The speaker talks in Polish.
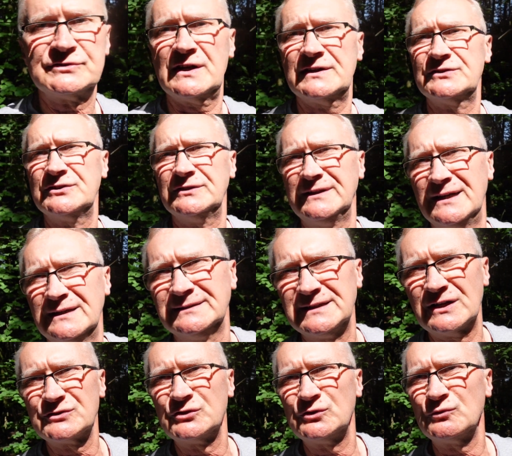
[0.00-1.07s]
czas się na,
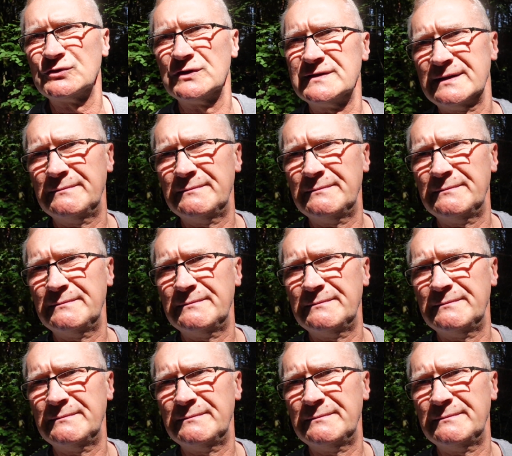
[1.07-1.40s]
zacząć uczyć